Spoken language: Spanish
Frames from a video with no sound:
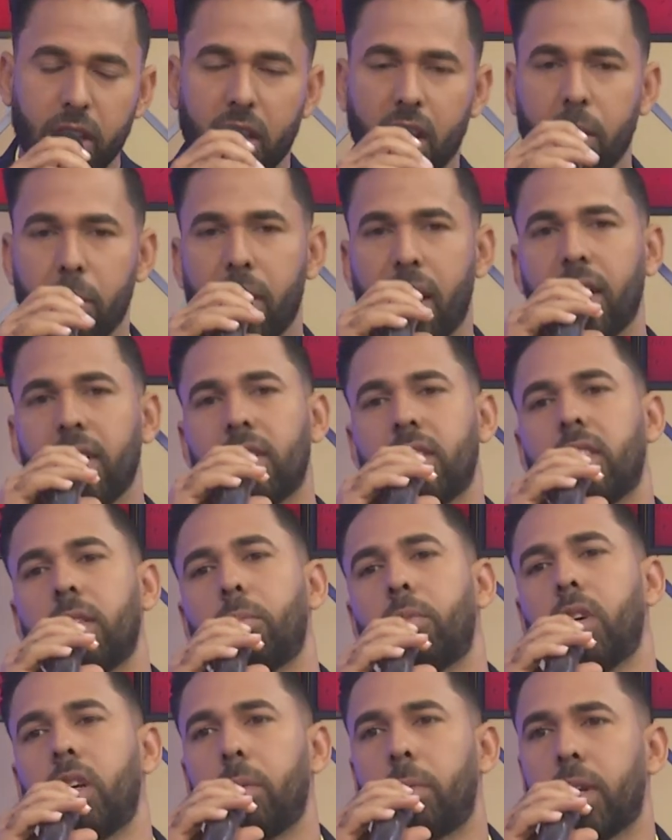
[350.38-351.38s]
que me haga este
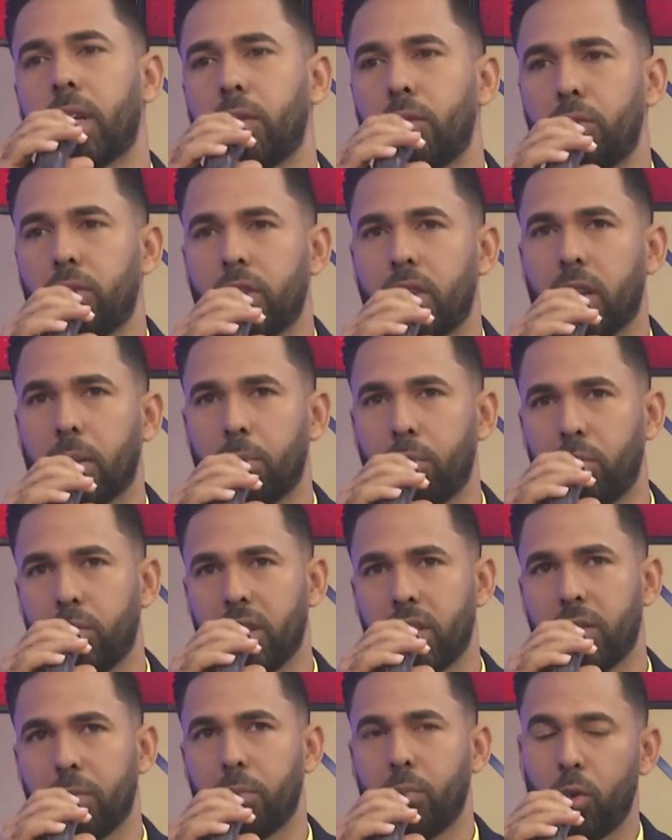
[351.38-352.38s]
tipo de preguntas,
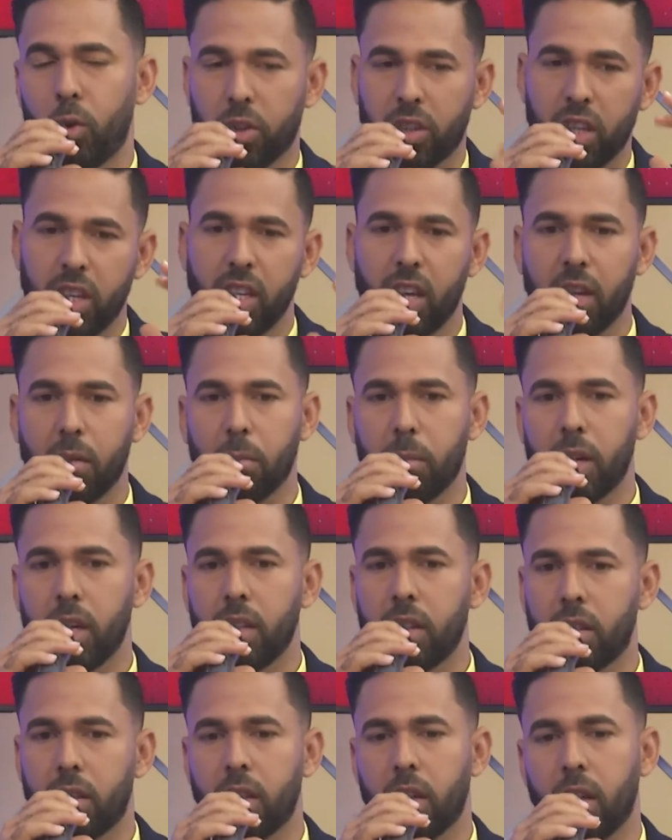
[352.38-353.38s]
pues lo tenía en
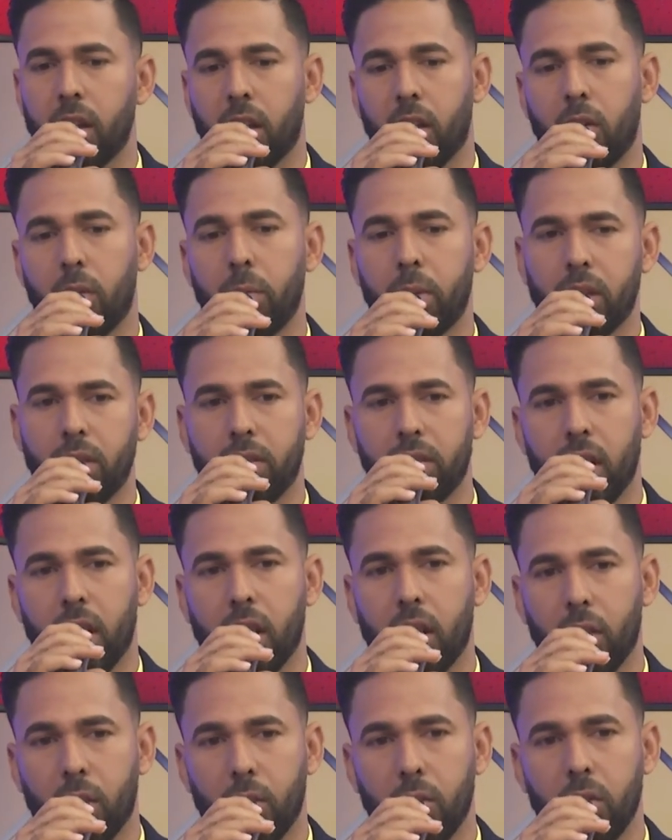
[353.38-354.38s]
mente
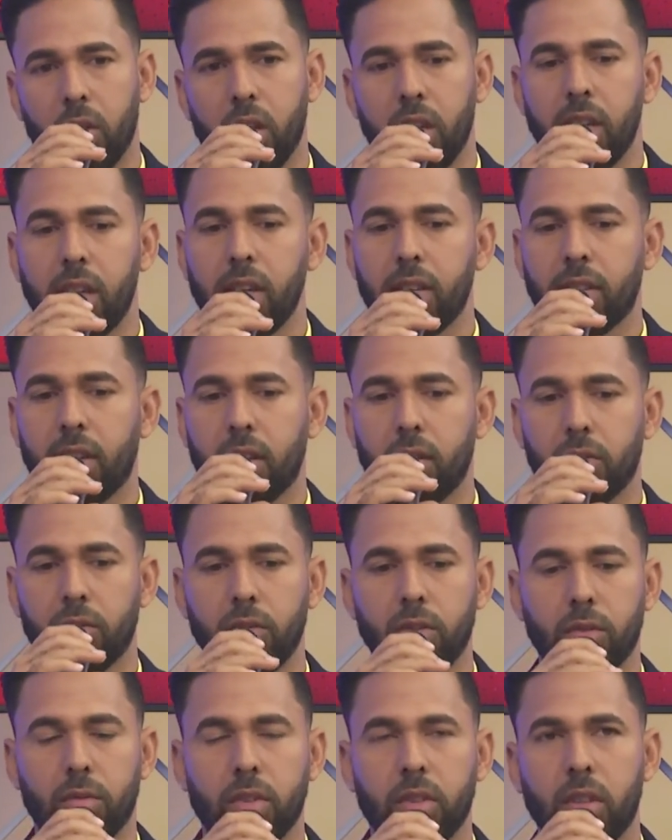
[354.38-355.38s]
conversarlo y es que
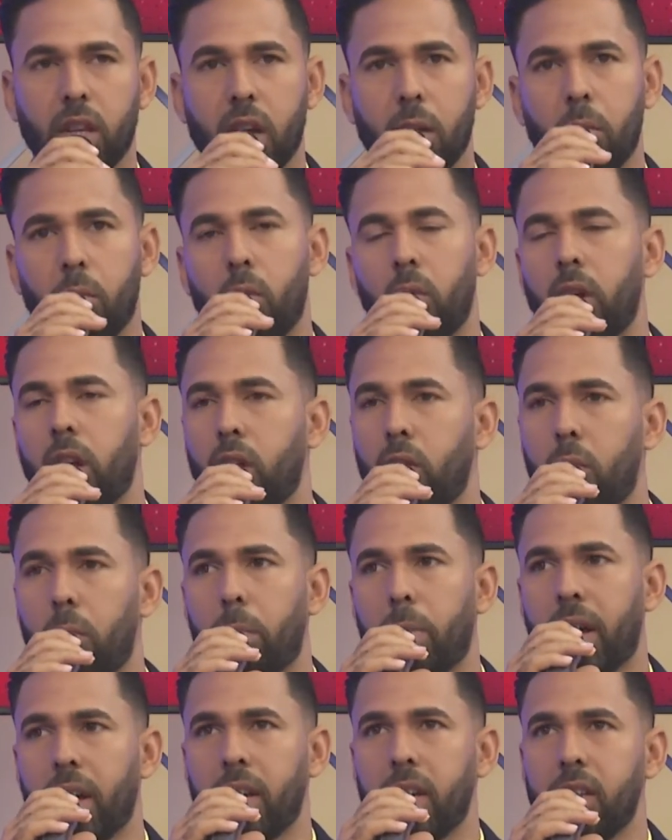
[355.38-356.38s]
nosotros estamos en un
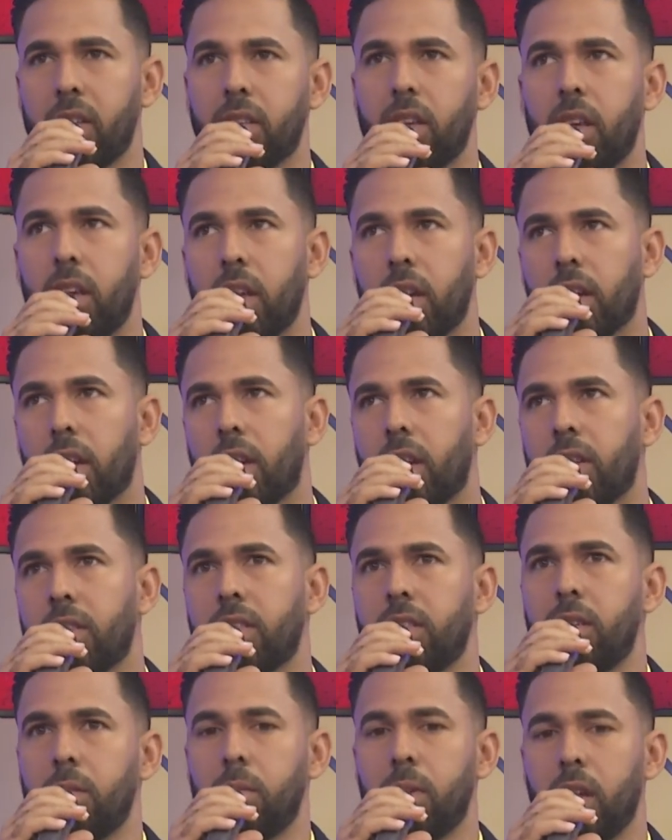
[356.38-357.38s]
país que
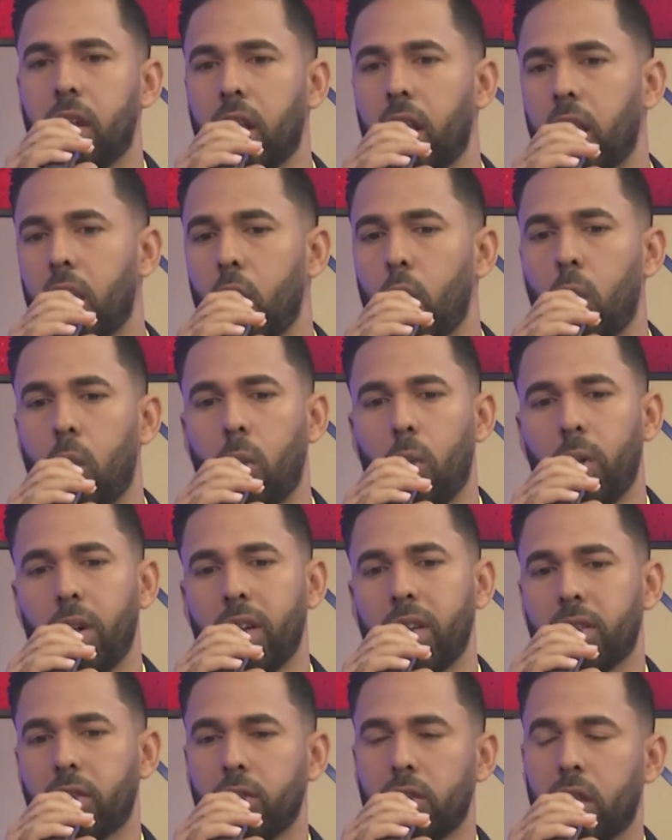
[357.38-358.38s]
si bien no
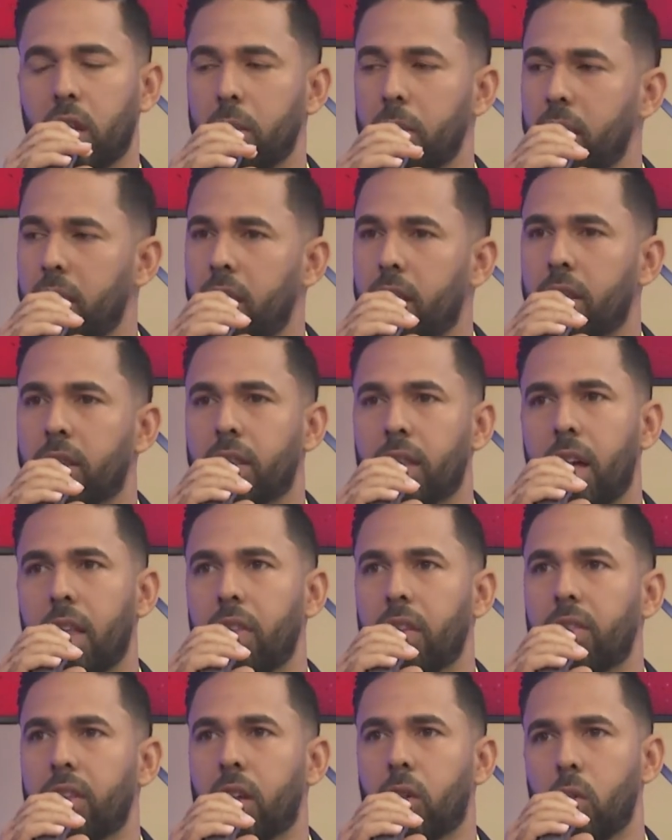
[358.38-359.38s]
es todavía tan
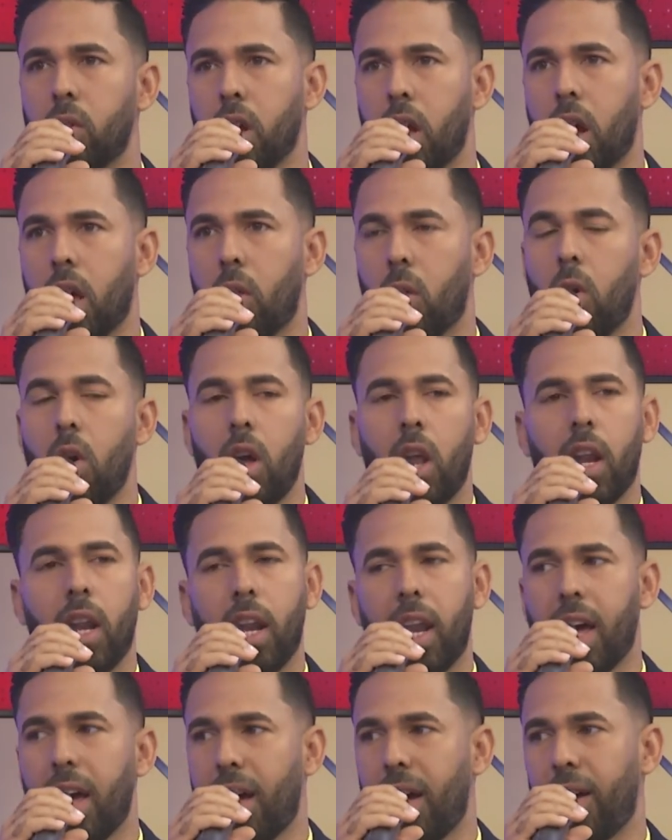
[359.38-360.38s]
desarrollado, tan
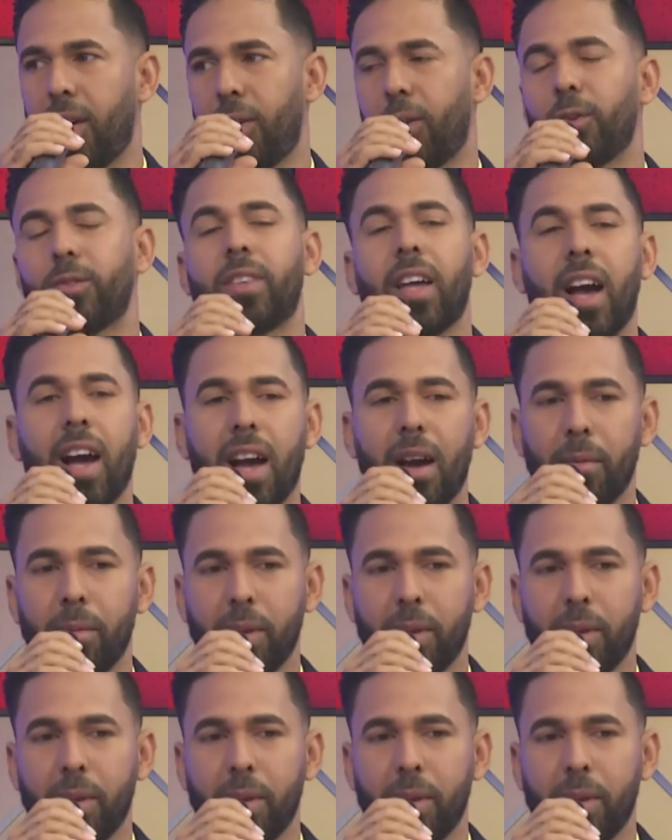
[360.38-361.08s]
abierto a ese